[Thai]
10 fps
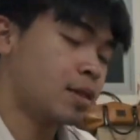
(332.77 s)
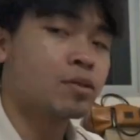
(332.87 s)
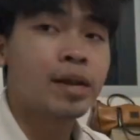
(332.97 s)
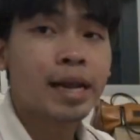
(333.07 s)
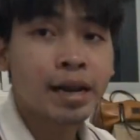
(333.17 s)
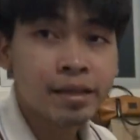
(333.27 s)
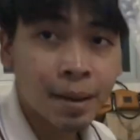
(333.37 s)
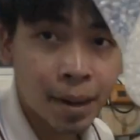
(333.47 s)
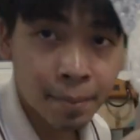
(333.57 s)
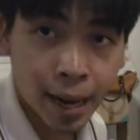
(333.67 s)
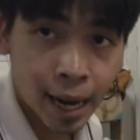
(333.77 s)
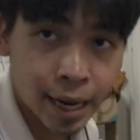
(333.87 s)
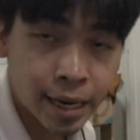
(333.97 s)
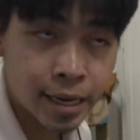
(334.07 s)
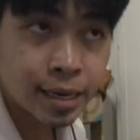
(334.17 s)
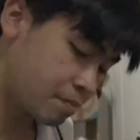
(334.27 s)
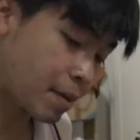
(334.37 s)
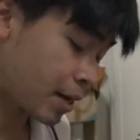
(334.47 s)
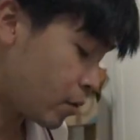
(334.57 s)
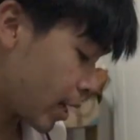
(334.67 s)
วันนี้ที่ใส่แบตมาให้ แบ
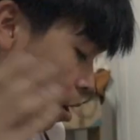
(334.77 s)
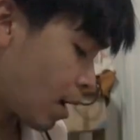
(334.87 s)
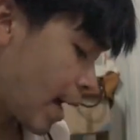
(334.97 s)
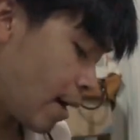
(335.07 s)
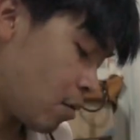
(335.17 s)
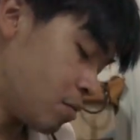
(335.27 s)
ตอยู่ในกล้องแล้ว